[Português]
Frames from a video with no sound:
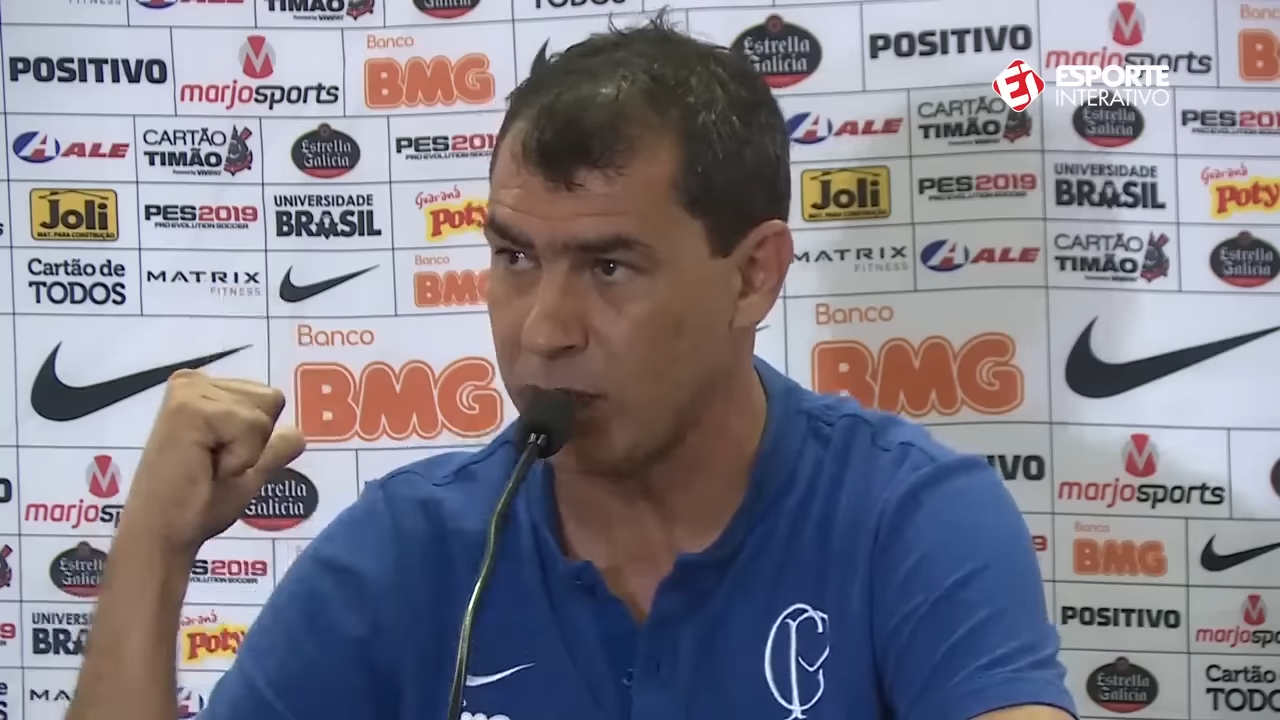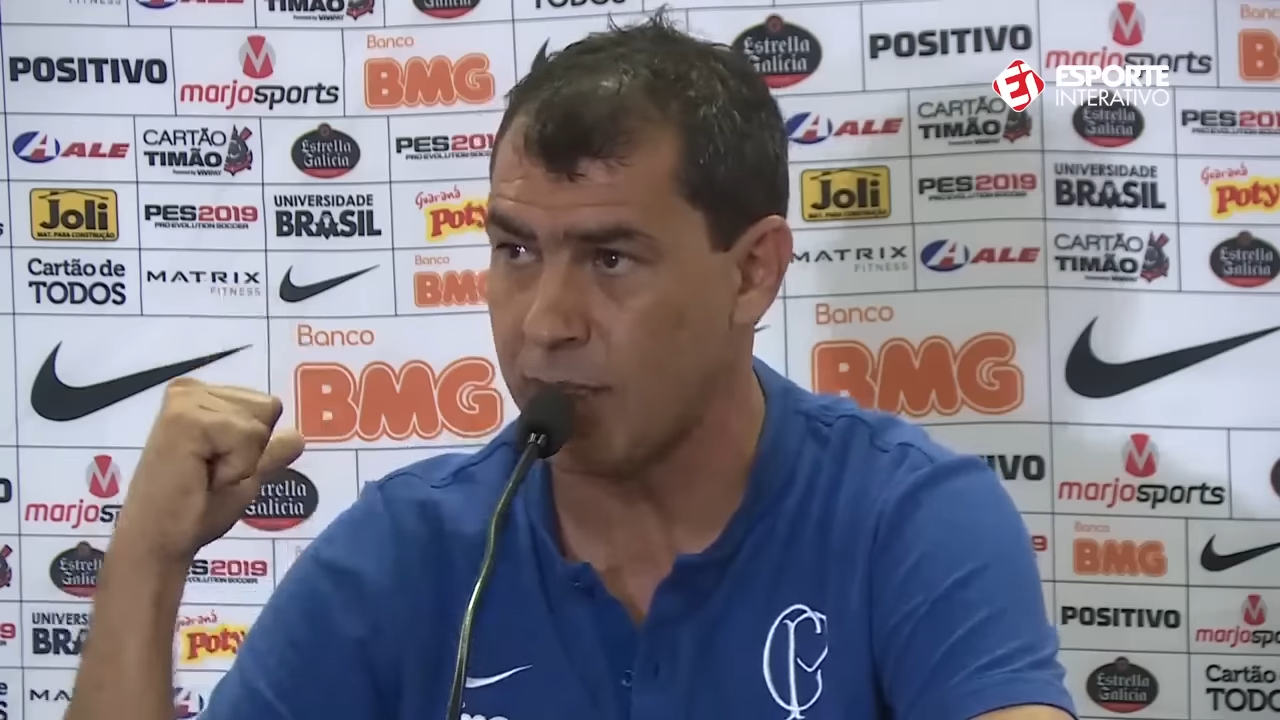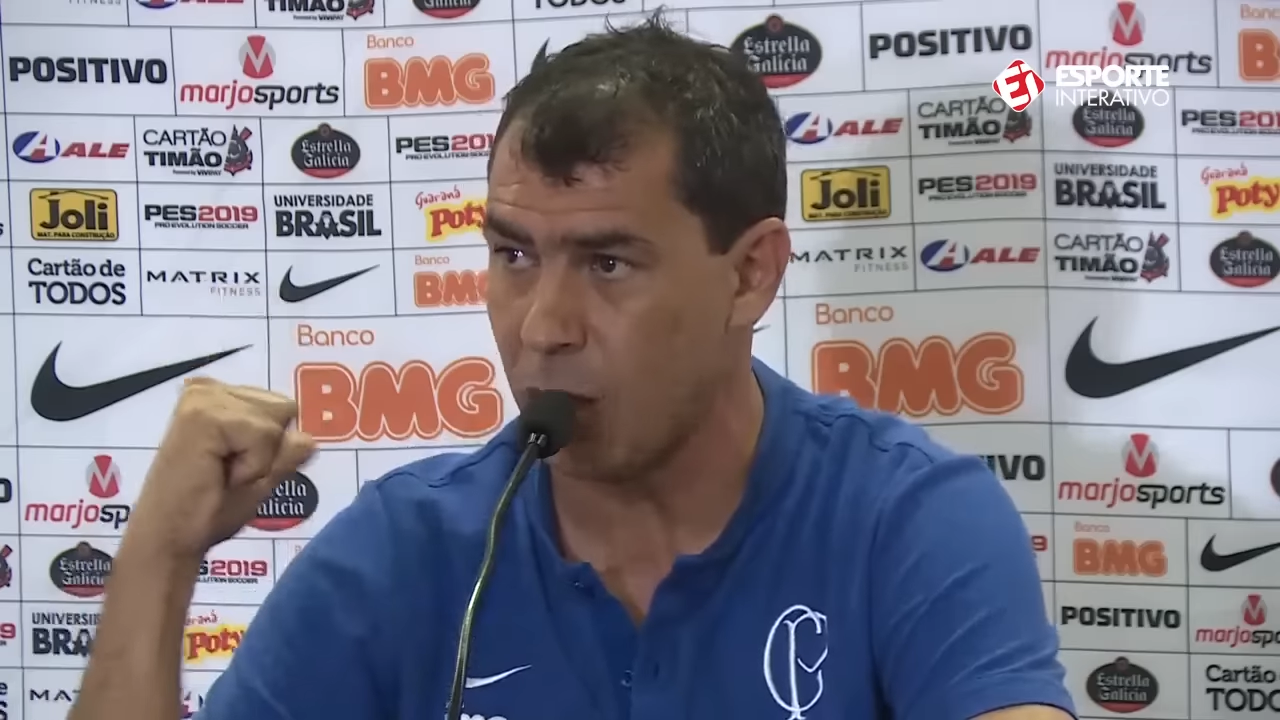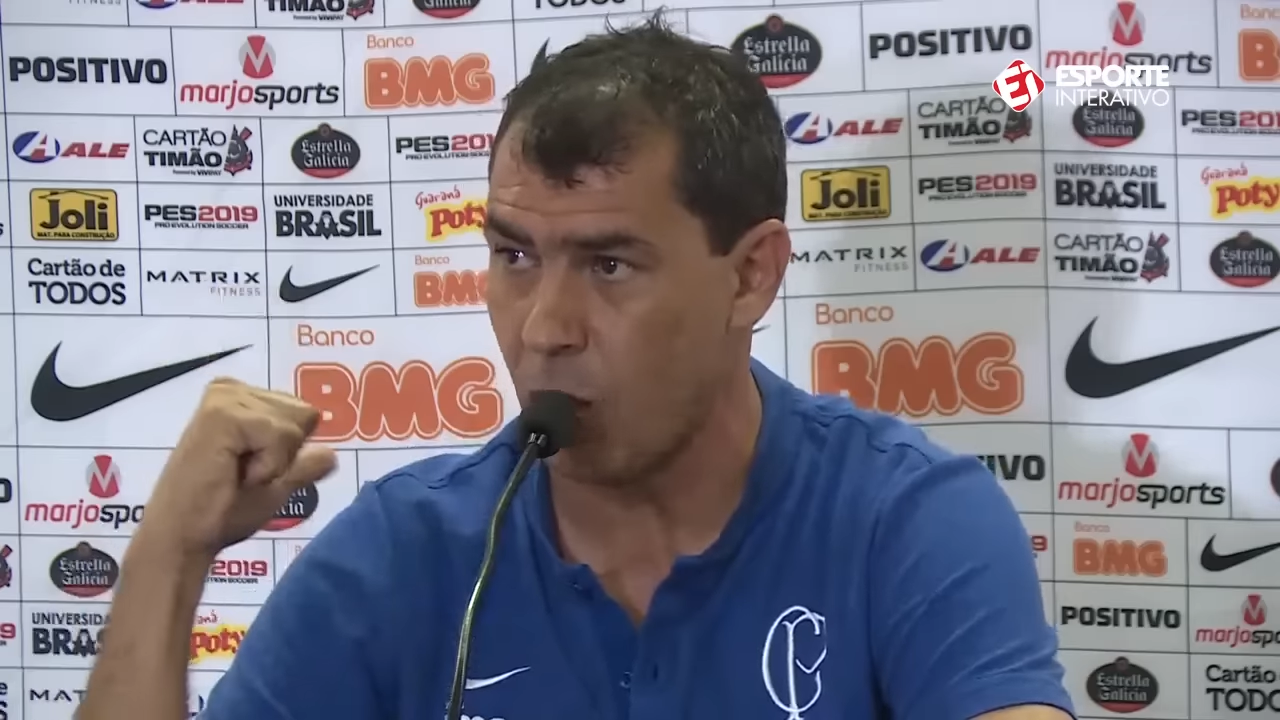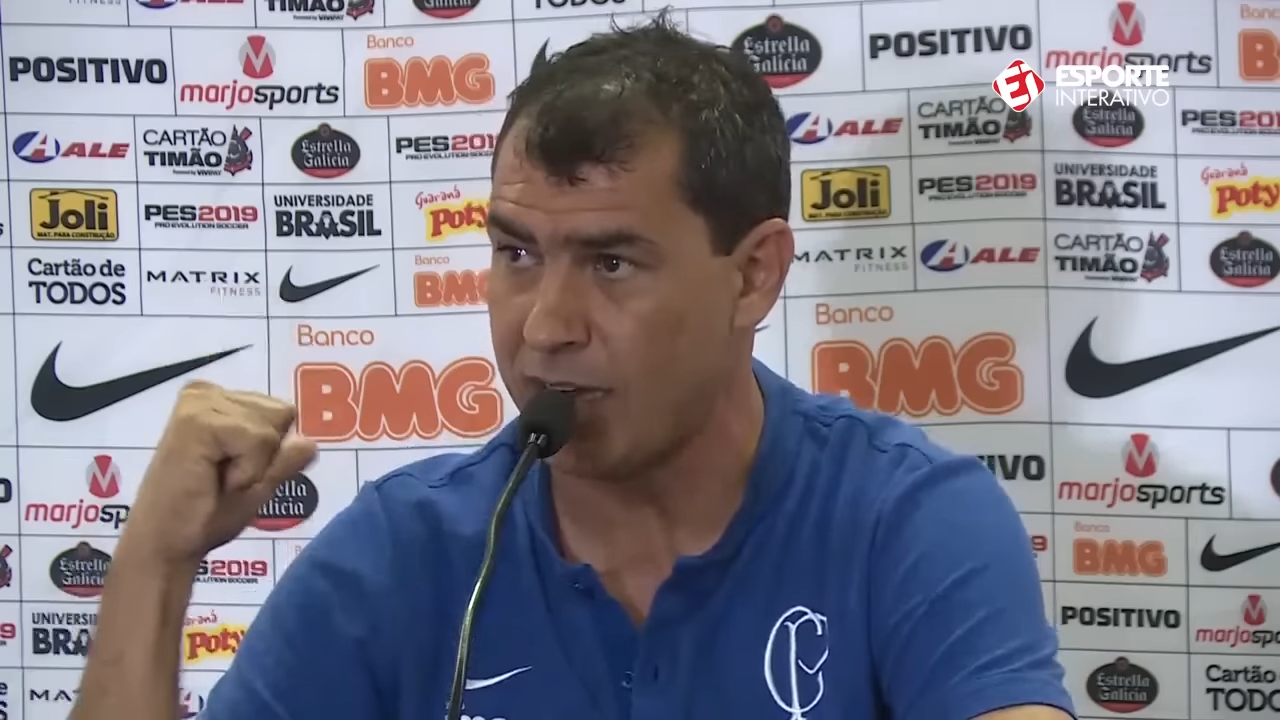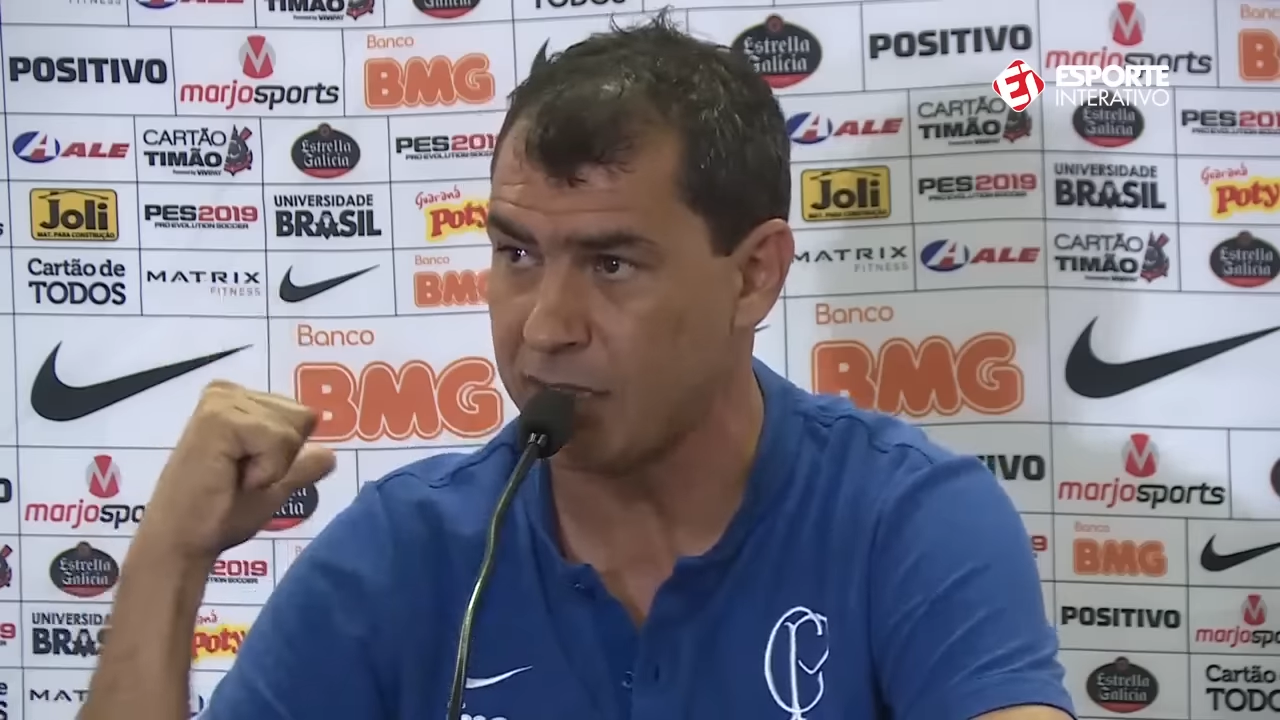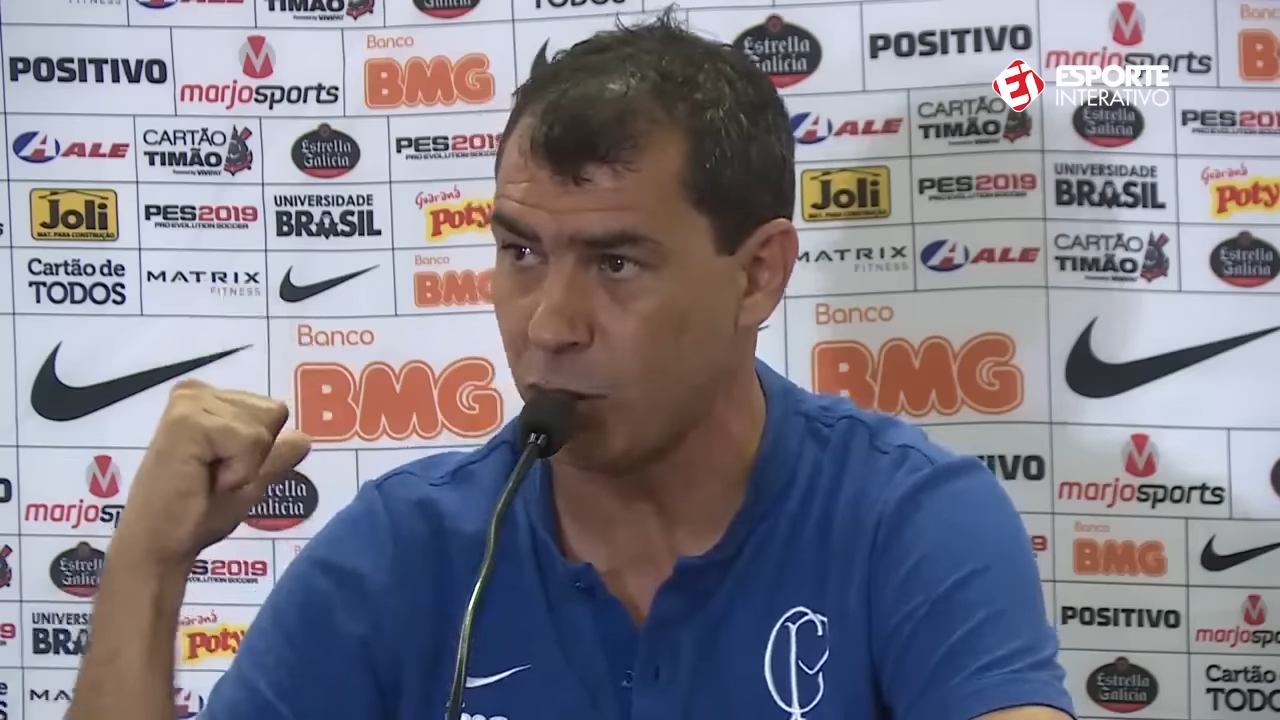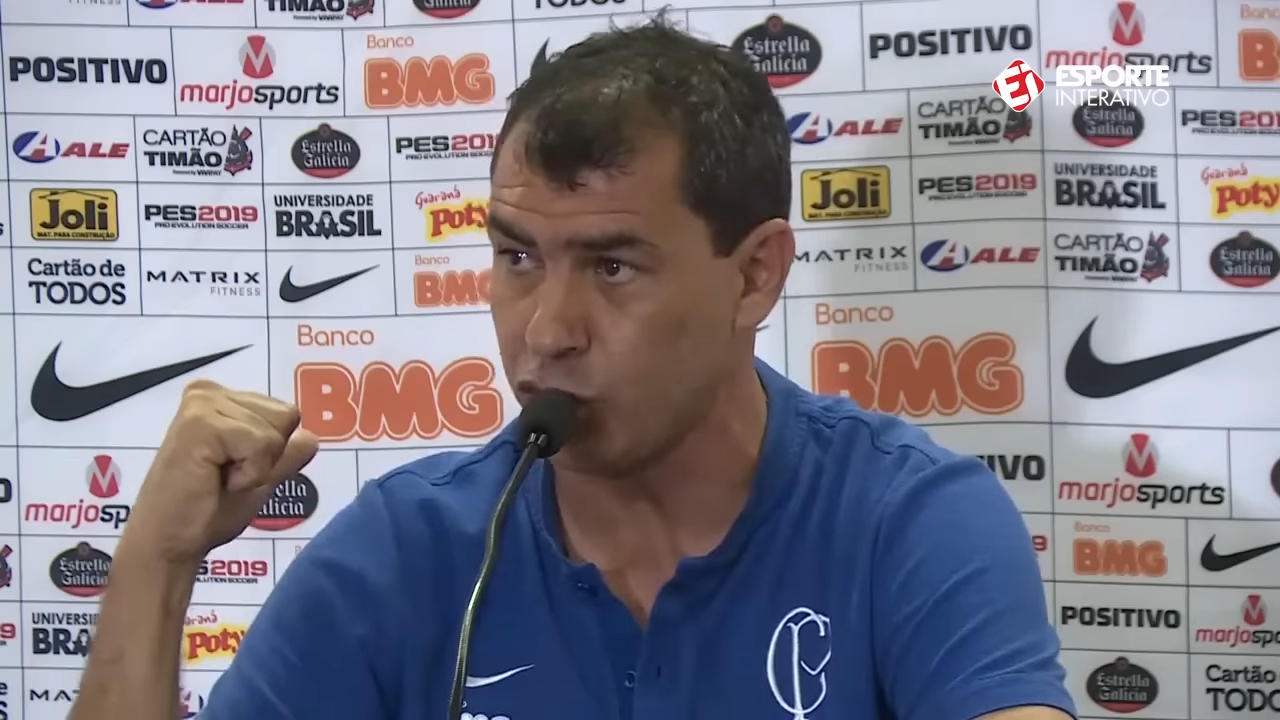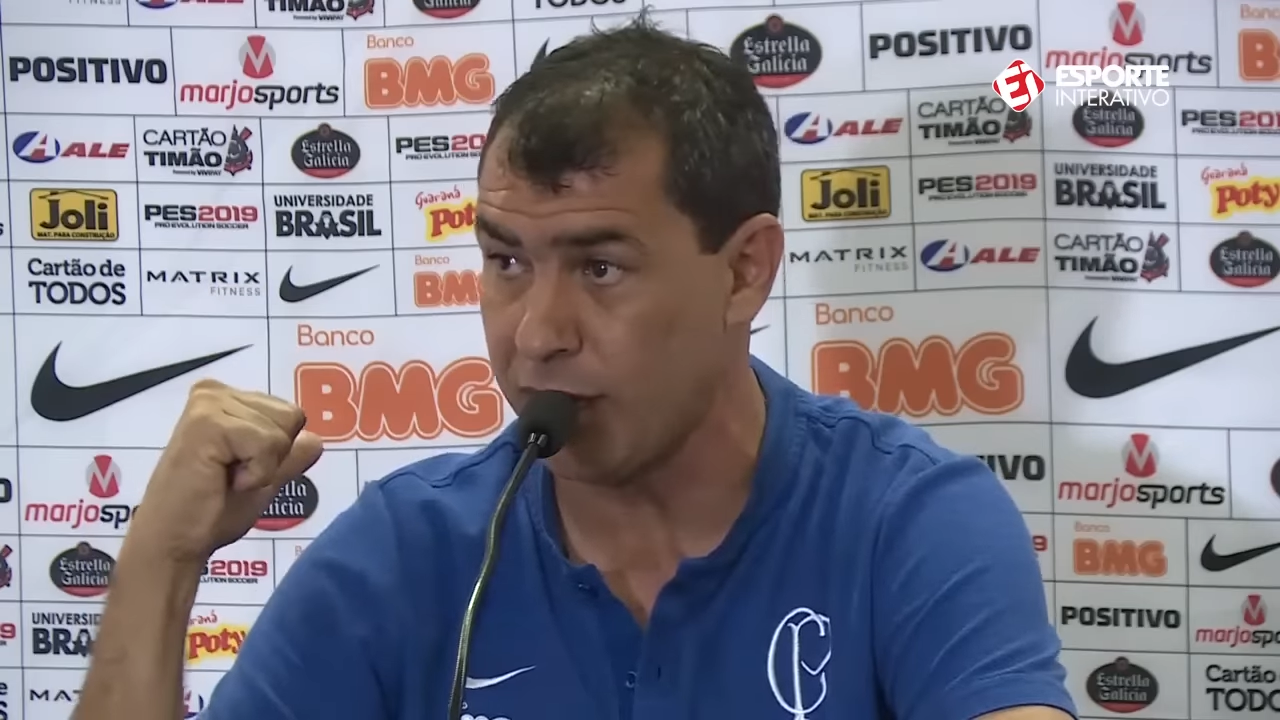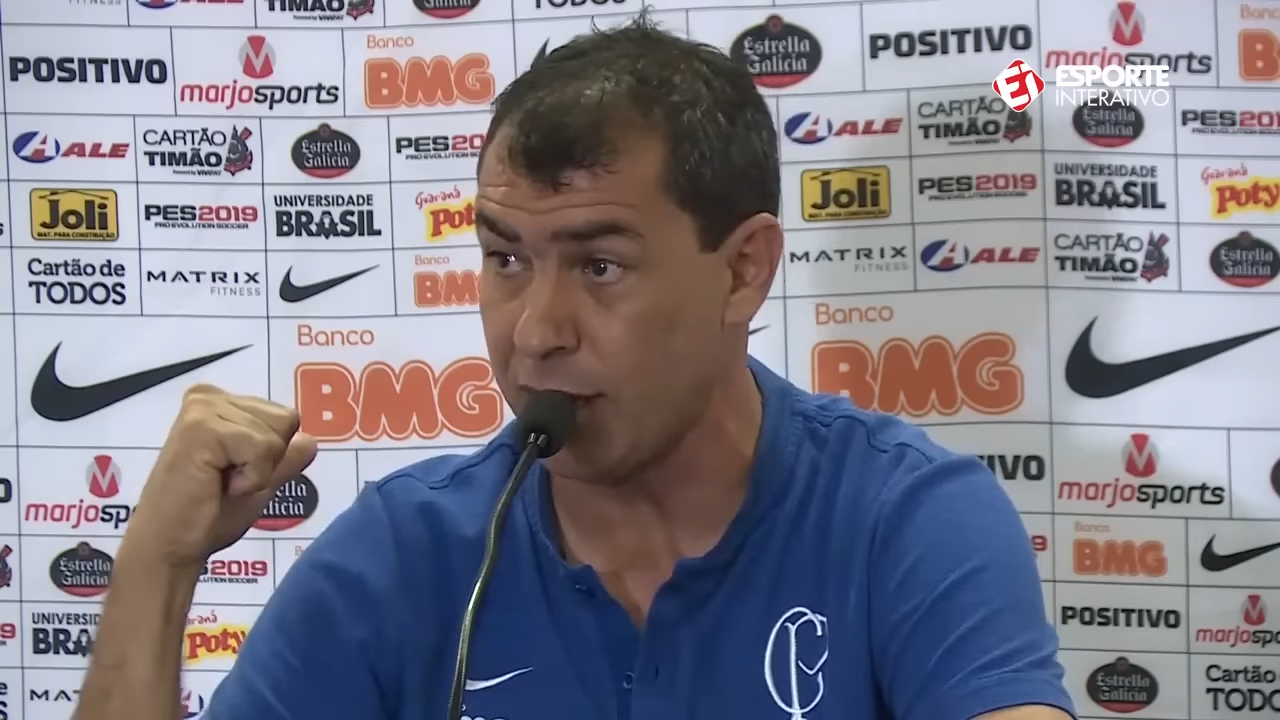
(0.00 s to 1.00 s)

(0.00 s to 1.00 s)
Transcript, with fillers: na quarta que eu já